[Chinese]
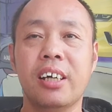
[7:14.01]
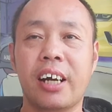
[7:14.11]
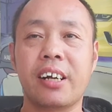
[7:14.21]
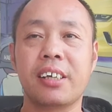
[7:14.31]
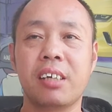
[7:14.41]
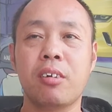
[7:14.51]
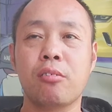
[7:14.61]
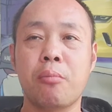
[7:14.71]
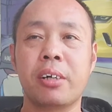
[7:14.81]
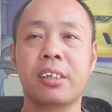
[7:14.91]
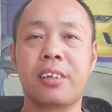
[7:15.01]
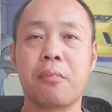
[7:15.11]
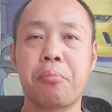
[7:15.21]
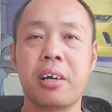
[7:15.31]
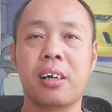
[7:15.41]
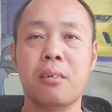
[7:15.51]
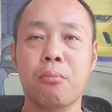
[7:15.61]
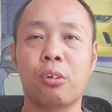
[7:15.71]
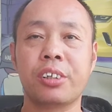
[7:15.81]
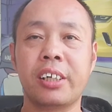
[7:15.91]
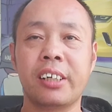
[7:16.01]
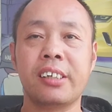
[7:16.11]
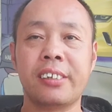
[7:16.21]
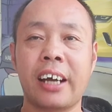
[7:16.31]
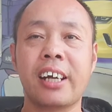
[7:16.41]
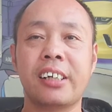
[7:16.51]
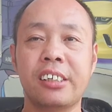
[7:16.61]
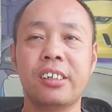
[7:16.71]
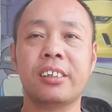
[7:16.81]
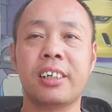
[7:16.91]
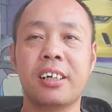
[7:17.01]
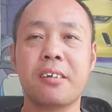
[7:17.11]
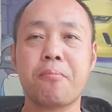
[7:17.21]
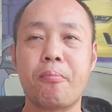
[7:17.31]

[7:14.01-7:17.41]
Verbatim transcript: 还是因为我们正在配合某些人的掩盖真相呢？